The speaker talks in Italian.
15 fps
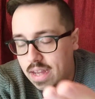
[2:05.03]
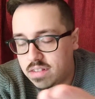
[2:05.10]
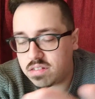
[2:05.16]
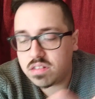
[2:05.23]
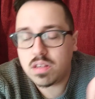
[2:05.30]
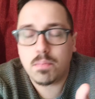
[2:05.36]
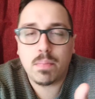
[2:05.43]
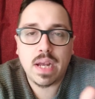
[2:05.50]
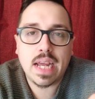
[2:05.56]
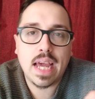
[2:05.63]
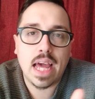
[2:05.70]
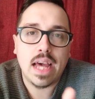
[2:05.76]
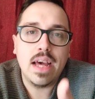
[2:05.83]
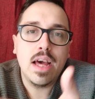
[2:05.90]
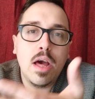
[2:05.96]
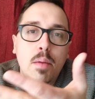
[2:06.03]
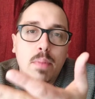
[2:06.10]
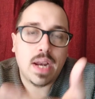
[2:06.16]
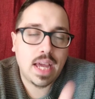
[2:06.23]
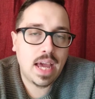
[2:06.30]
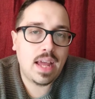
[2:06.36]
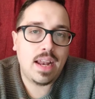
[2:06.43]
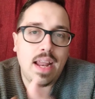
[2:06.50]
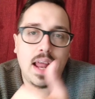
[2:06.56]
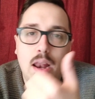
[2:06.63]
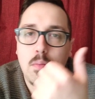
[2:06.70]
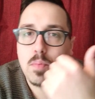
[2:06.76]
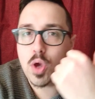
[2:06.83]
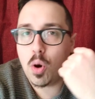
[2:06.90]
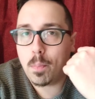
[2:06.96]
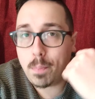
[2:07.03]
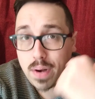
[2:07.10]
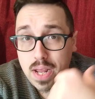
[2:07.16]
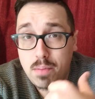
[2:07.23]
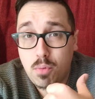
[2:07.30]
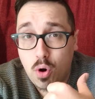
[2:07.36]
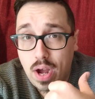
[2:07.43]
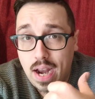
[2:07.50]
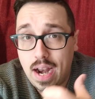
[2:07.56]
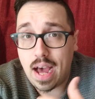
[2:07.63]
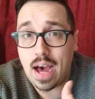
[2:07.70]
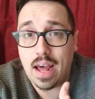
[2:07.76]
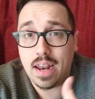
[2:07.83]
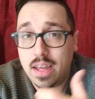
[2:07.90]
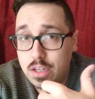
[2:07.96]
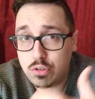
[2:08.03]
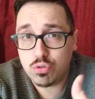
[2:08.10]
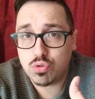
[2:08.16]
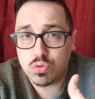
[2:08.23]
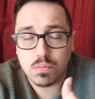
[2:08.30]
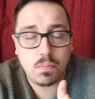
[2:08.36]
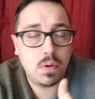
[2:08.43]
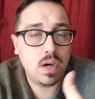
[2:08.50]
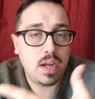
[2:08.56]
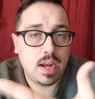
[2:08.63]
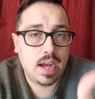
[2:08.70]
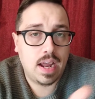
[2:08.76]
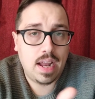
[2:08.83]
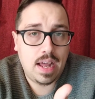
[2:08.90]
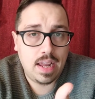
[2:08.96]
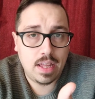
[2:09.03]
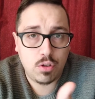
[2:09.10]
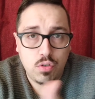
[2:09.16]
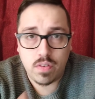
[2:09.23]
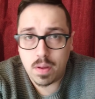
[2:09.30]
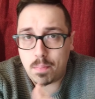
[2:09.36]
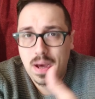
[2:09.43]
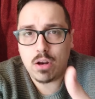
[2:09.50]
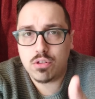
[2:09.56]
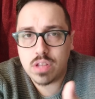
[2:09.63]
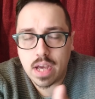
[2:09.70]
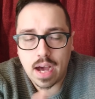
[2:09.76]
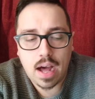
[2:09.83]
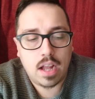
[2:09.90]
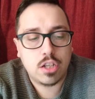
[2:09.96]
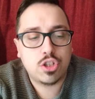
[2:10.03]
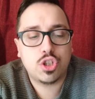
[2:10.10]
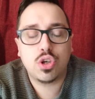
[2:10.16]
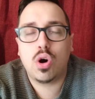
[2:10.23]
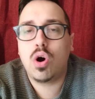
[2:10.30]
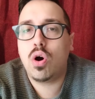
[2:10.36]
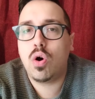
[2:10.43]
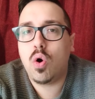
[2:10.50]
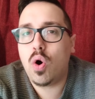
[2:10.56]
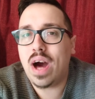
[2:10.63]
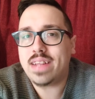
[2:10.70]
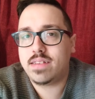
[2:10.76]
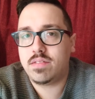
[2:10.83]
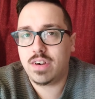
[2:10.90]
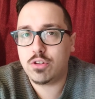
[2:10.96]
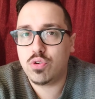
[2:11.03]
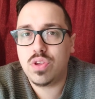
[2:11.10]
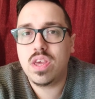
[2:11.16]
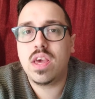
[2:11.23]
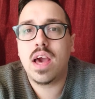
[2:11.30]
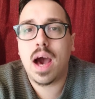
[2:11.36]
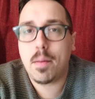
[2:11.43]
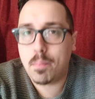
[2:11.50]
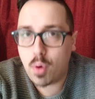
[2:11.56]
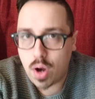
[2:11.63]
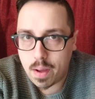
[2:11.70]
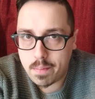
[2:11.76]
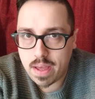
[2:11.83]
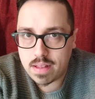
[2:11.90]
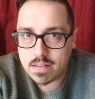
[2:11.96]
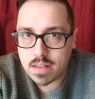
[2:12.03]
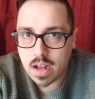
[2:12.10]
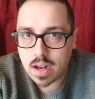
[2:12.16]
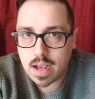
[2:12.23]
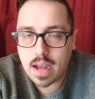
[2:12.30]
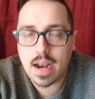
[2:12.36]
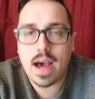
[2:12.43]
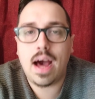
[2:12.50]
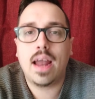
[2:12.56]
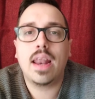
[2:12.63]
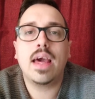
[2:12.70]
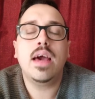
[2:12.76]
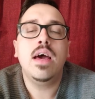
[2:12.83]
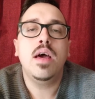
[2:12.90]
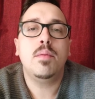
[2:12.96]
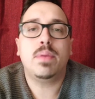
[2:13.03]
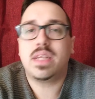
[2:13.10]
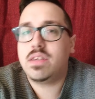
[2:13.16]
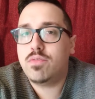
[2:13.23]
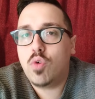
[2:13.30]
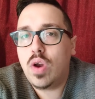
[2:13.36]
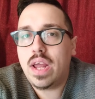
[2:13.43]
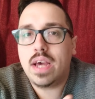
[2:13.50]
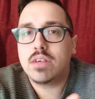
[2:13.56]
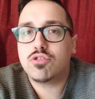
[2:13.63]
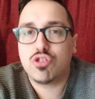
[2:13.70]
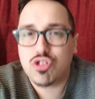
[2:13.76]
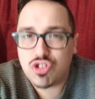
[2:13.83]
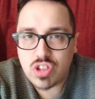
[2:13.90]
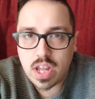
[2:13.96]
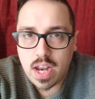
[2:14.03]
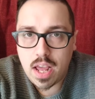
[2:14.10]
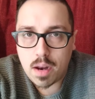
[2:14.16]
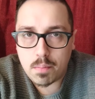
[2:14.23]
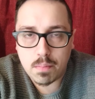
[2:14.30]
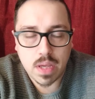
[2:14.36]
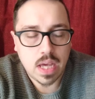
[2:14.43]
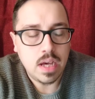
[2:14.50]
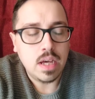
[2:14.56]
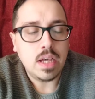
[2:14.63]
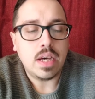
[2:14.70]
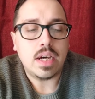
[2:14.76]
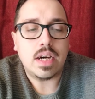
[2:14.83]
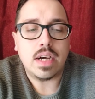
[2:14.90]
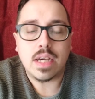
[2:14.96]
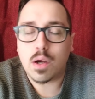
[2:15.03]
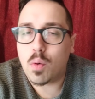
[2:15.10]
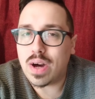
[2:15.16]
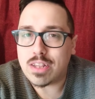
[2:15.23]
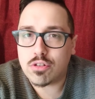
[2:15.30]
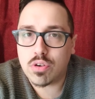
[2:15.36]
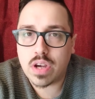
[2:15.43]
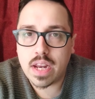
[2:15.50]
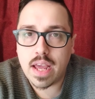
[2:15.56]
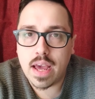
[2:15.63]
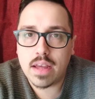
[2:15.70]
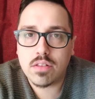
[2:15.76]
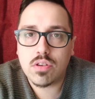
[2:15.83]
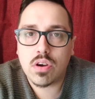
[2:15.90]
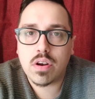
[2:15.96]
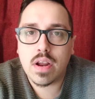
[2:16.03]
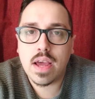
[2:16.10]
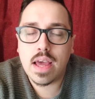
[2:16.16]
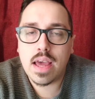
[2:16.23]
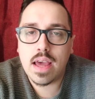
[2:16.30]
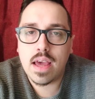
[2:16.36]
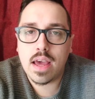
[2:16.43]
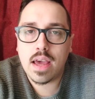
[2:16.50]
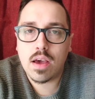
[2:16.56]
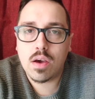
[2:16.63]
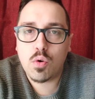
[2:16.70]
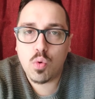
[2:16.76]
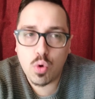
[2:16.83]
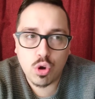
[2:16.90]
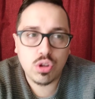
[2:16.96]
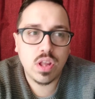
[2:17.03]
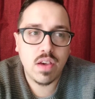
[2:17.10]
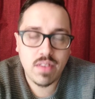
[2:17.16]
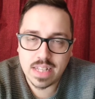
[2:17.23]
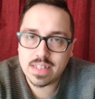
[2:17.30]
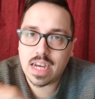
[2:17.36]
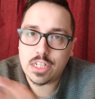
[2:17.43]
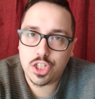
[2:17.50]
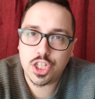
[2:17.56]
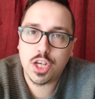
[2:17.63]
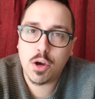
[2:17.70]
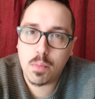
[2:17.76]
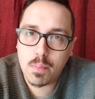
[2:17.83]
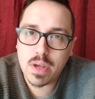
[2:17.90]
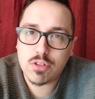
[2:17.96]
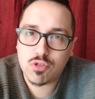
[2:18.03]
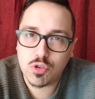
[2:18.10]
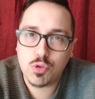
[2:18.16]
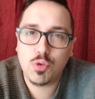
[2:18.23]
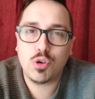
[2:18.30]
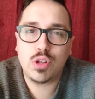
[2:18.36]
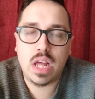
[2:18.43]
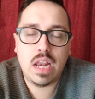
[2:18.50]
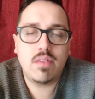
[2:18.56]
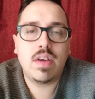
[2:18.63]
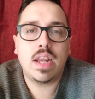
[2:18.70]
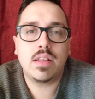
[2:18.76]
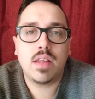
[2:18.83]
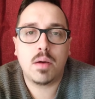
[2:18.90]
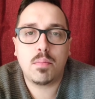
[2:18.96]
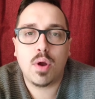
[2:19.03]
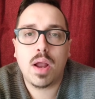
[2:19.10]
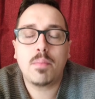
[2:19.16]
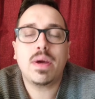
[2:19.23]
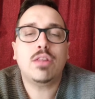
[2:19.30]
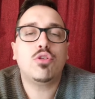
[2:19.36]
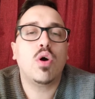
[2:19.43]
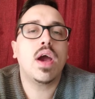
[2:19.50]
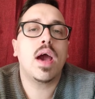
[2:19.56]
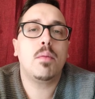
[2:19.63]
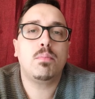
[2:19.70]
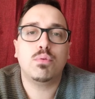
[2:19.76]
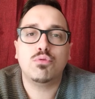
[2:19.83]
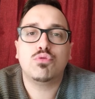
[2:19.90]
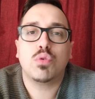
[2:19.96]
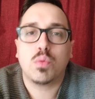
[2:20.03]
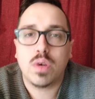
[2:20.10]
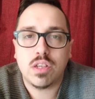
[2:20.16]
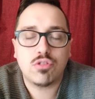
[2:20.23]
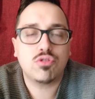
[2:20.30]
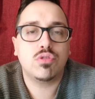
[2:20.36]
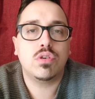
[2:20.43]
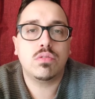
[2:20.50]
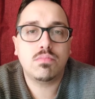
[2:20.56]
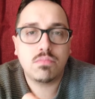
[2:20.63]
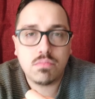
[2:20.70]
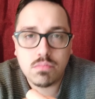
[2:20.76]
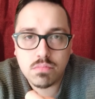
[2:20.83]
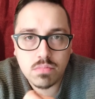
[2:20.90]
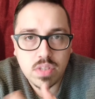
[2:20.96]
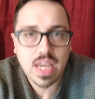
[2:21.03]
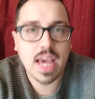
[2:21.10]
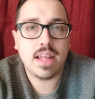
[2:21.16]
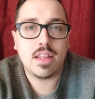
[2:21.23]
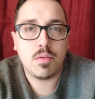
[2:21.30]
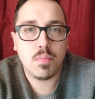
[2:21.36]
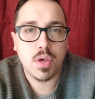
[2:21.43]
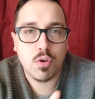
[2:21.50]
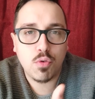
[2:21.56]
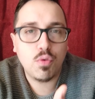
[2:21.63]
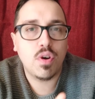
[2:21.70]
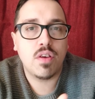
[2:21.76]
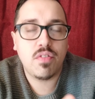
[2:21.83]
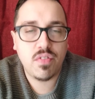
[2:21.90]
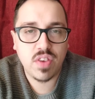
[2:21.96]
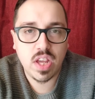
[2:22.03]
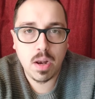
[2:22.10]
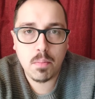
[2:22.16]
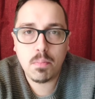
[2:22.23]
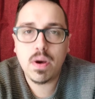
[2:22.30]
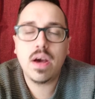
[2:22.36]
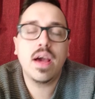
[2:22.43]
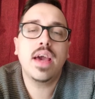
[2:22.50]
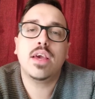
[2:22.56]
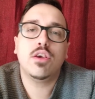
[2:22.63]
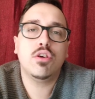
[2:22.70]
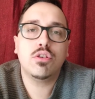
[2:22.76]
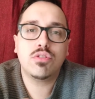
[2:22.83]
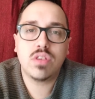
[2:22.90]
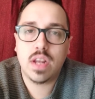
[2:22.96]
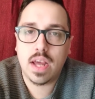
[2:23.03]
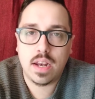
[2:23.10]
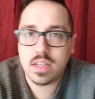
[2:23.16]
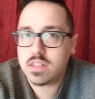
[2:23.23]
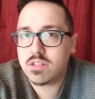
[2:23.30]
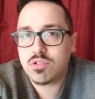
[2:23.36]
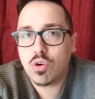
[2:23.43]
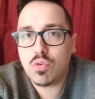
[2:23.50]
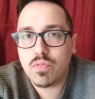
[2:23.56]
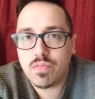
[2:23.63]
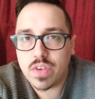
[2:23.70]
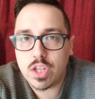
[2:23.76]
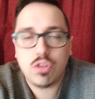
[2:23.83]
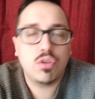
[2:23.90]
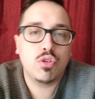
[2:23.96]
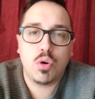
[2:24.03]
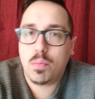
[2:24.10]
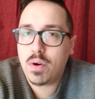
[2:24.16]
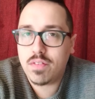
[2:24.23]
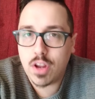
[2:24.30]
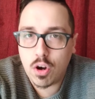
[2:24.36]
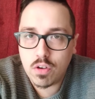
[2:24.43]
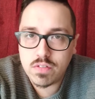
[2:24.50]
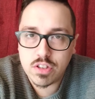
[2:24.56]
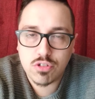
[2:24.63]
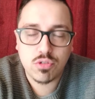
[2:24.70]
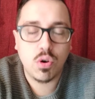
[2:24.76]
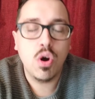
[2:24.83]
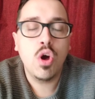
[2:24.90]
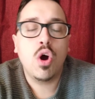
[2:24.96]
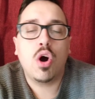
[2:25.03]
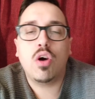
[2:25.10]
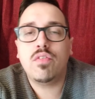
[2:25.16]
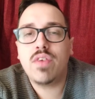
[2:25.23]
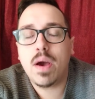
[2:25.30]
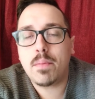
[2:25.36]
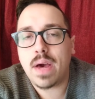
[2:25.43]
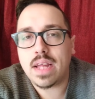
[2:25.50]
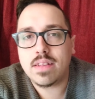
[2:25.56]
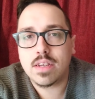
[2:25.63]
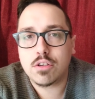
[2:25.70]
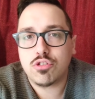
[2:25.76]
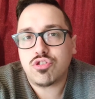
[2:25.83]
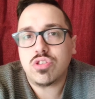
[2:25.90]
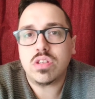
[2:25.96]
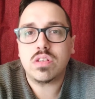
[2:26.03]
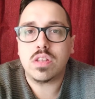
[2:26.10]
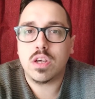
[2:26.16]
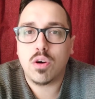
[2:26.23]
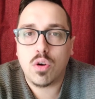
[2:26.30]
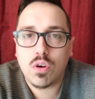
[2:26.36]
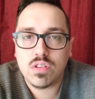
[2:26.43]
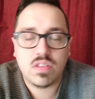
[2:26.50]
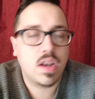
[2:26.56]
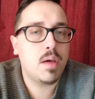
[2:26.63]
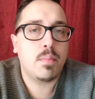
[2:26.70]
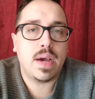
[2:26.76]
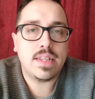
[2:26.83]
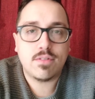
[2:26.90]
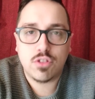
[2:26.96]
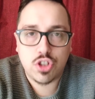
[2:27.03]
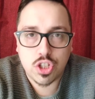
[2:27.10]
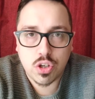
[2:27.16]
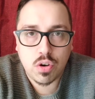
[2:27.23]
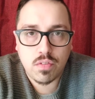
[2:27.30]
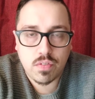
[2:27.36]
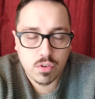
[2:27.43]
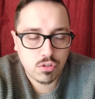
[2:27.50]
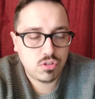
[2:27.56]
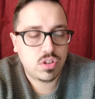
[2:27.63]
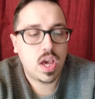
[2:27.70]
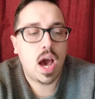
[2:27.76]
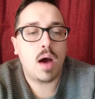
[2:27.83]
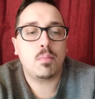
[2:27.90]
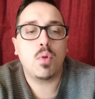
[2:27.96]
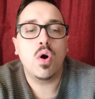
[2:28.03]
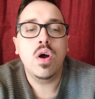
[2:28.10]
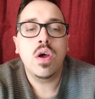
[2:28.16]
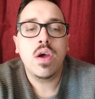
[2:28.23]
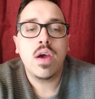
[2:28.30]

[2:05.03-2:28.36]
Eh sì, perché? Perché nel mio primo canale YouTube, il canale dove parlo di calcio, ho attivato gli abbonamenti al canale canale per chi vuole sostenermi eh, in quanto creator e uno dei vantaggi che ho messo in uno dei livelli di abbonamento è appunto questo. Mm, chiedimi un film e io ti realizzo un video dopo averlo visto. Ovviamente così ti dico cosa ne penso e ci confrontiamo.